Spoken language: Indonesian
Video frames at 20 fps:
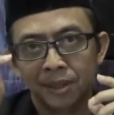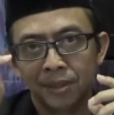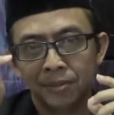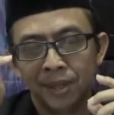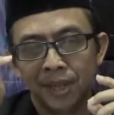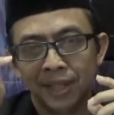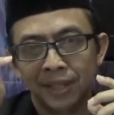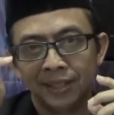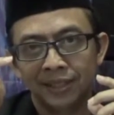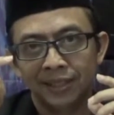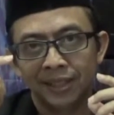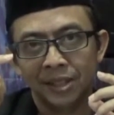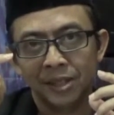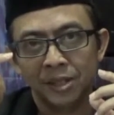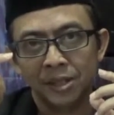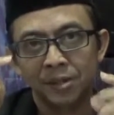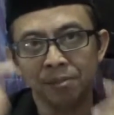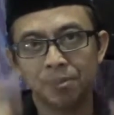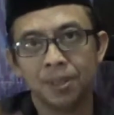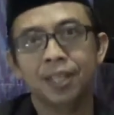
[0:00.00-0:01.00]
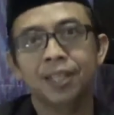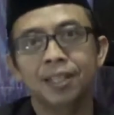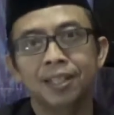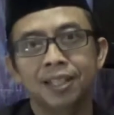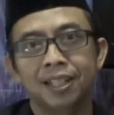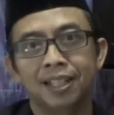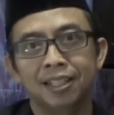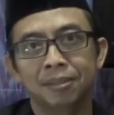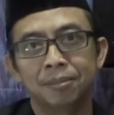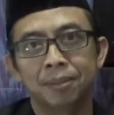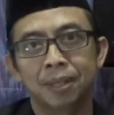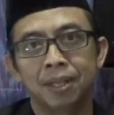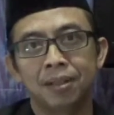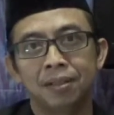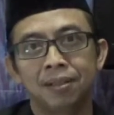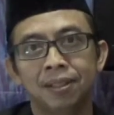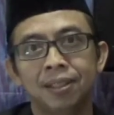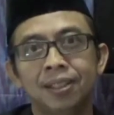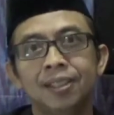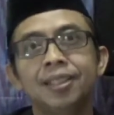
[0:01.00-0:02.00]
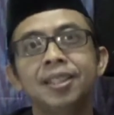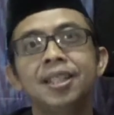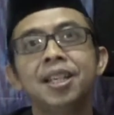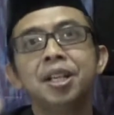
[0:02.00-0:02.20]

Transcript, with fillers: mudah kita semakin dekat kepada Allah